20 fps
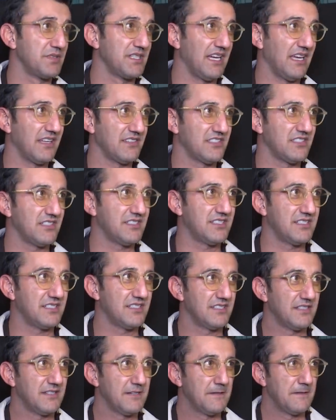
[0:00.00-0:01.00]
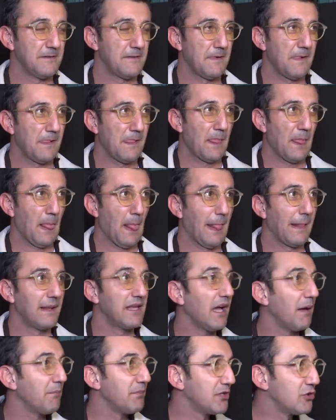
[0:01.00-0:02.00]
birazcık. Ailecek de bir tatil yaptık
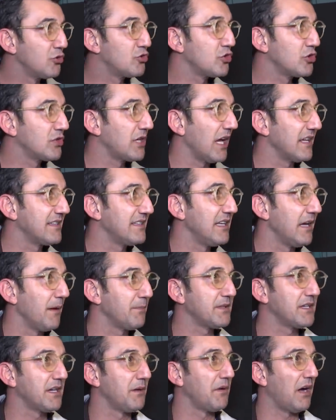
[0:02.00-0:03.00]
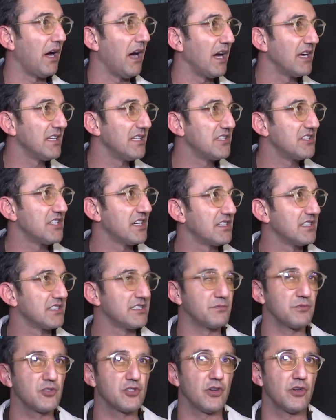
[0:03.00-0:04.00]
yani. Ya bir küçük tatil yaptık ama ailecek
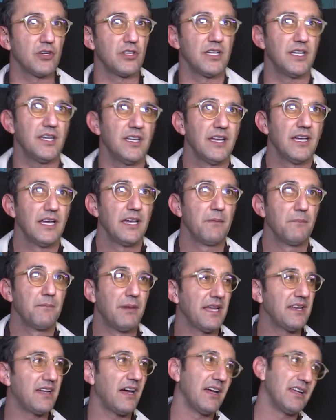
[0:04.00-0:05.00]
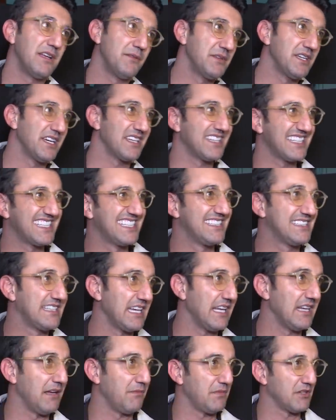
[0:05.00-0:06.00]
kısmı şöyle. Ben ailemin yanına git
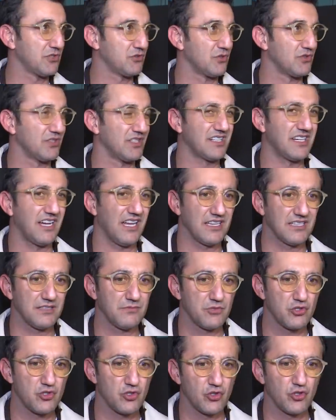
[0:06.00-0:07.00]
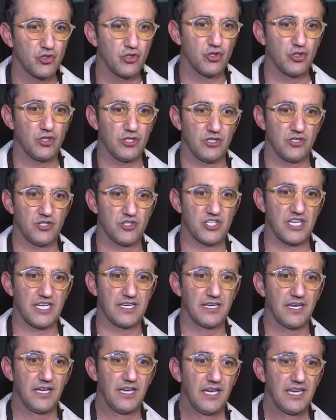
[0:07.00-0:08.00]
gel yapmak zorunda kaldım. Çünkü e,
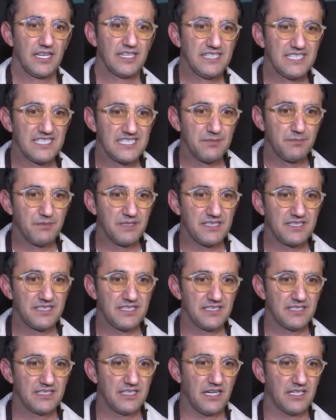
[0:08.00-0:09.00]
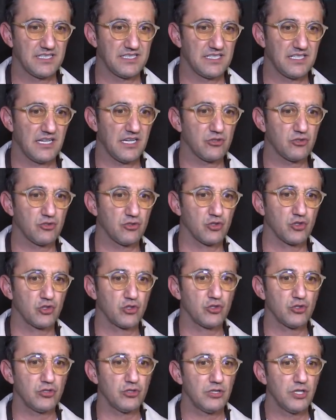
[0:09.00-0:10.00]
şey dizi bittiğinde Haziran
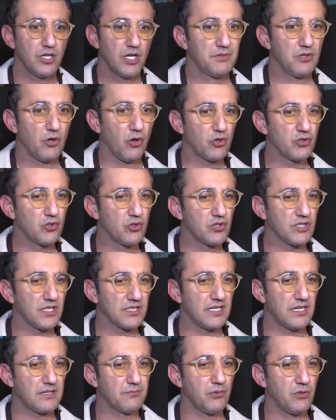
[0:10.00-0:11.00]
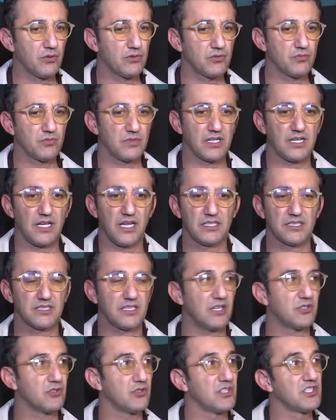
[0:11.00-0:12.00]
sonuydu. Bir 10 gün kadar Bodrum'da
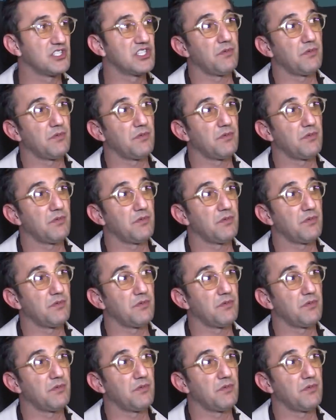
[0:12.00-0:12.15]
kaldıktan sonra